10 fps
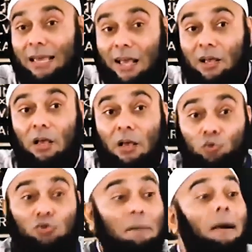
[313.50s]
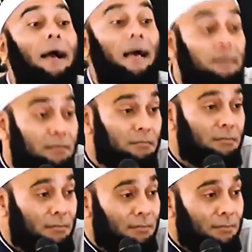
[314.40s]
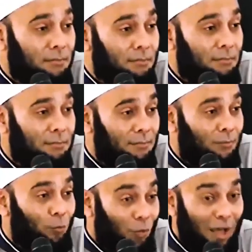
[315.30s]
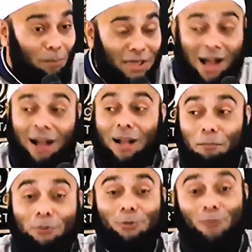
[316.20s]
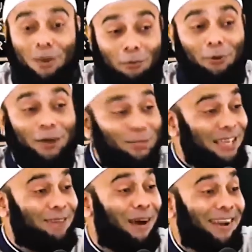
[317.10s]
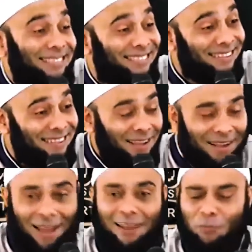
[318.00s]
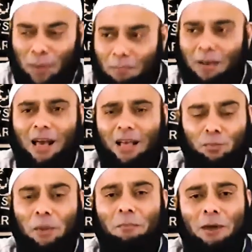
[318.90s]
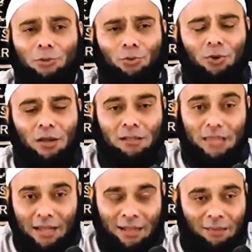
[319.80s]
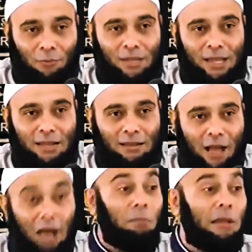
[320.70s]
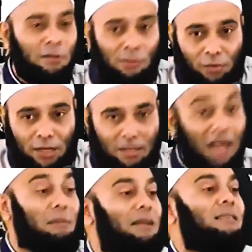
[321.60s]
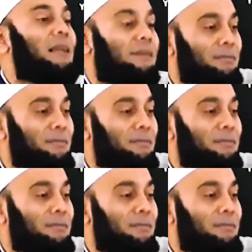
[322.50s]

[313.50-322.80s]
yang susah makan. Tapi angka pertumbuhan penduduknya tinggi banget. Karena sperma sperma itu ting ketemu dikit hamil, ketemu dikit hamil gitulah.